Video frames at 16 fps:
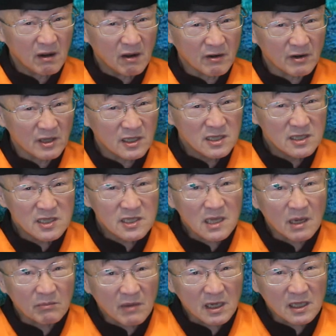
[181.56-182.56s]
吼就紧
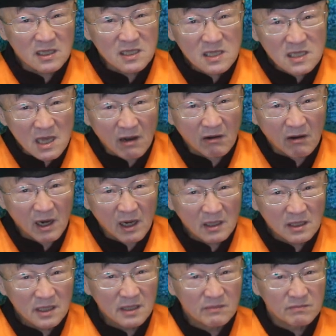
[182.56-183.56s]
闪啊，紧走
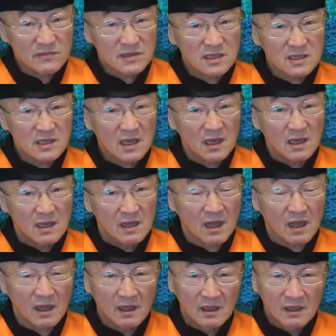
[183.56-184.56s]
啊，伊毋是
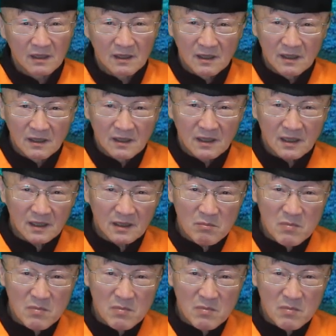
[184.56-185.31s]
个